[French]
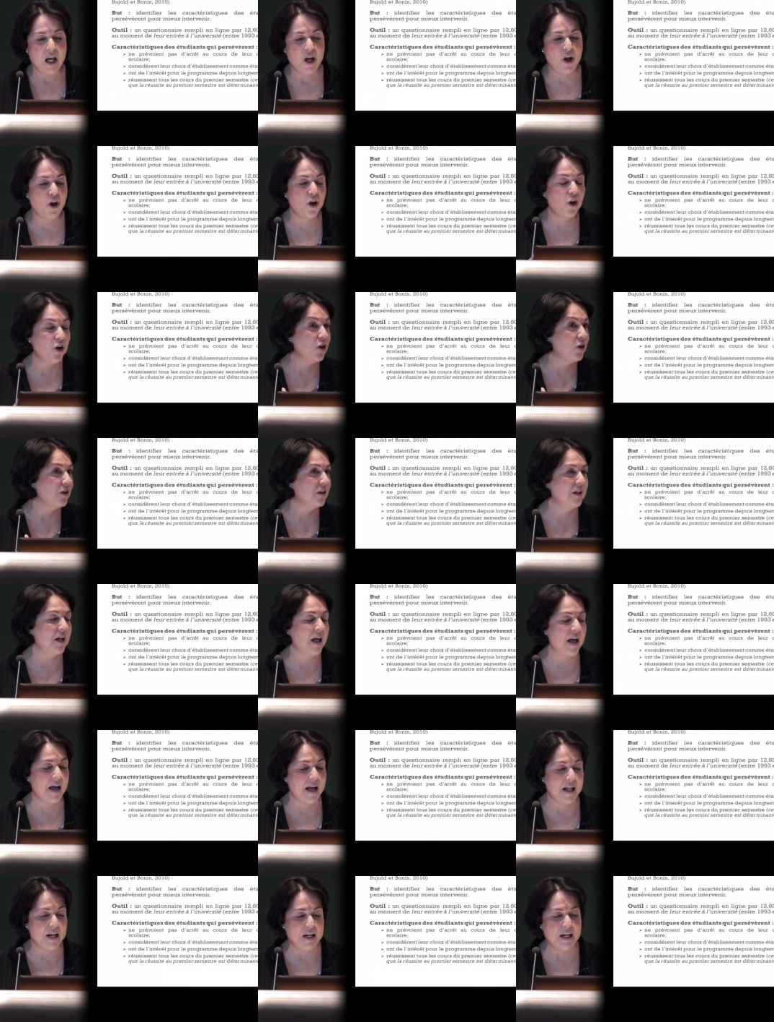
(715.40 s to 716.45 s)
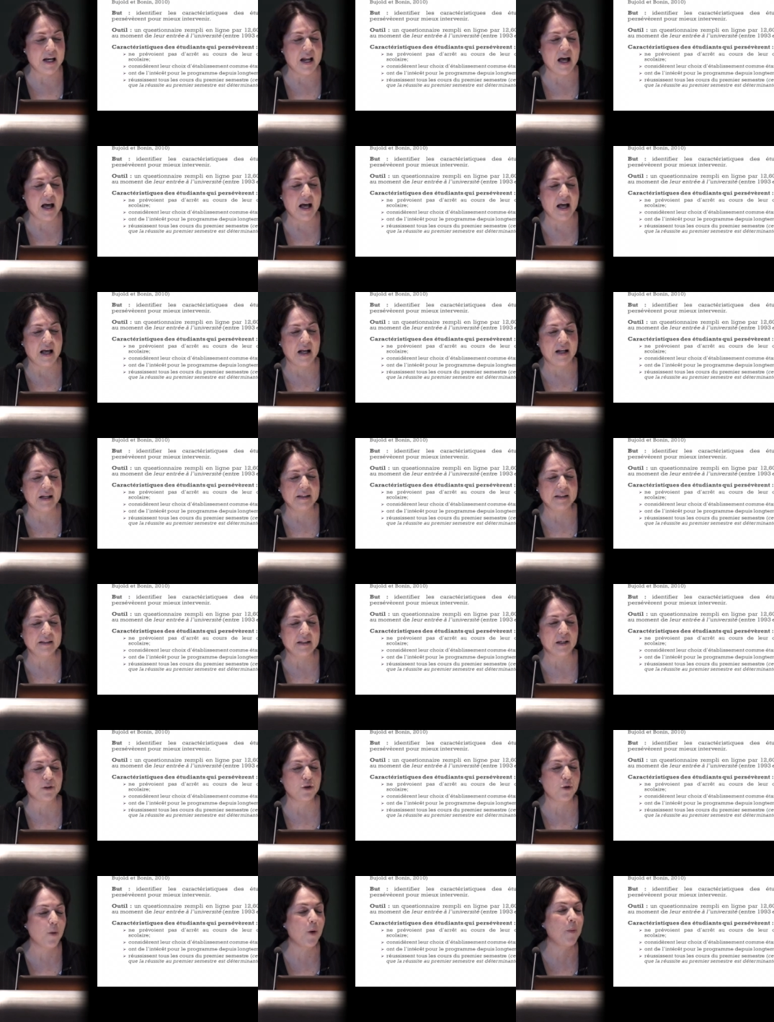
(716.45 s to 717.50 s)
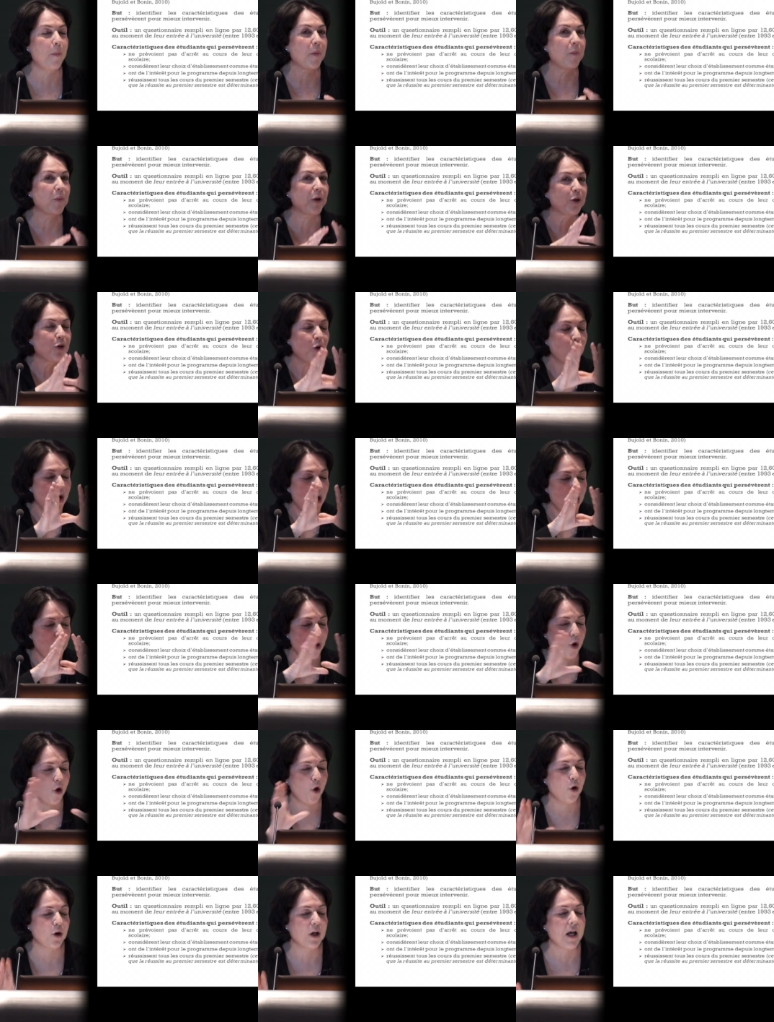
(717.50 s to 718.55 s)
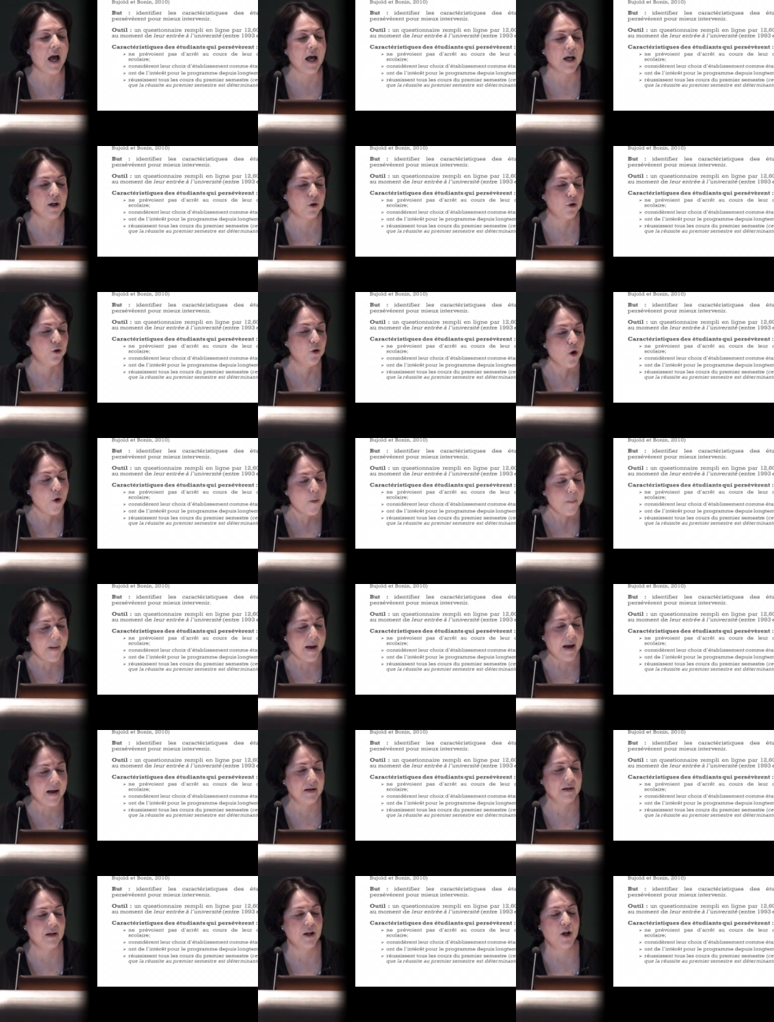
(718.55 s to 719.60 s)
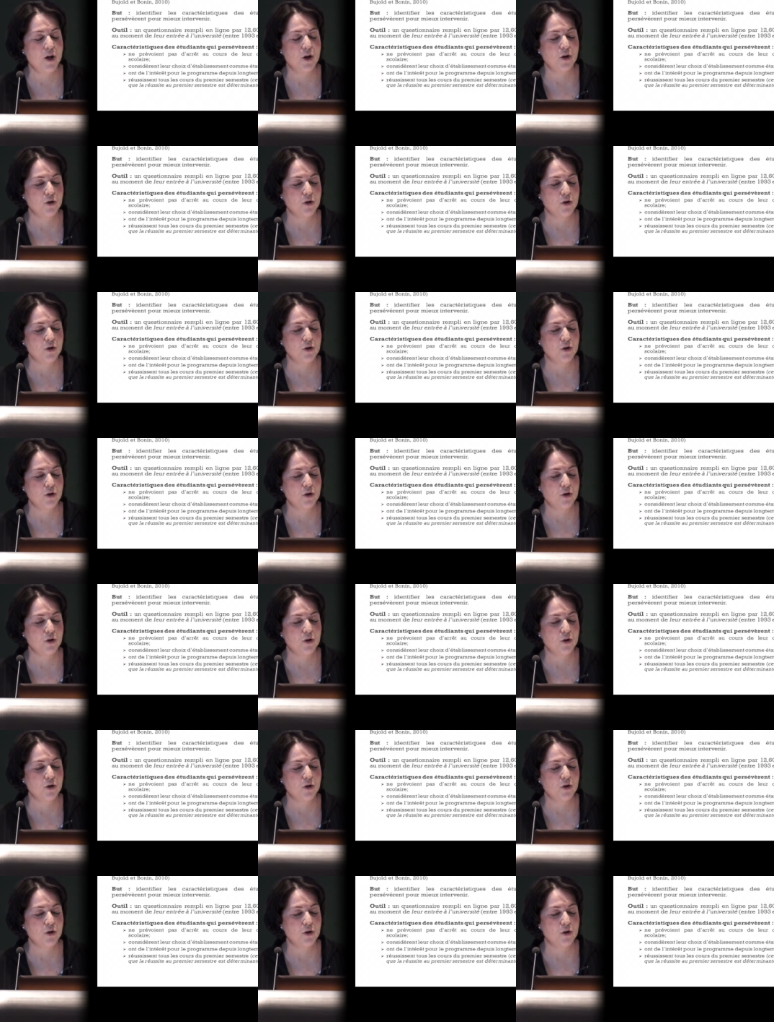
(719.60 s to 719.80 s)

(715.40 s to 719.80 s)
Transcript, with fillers: Euh, il en demeure pas moins que le regard global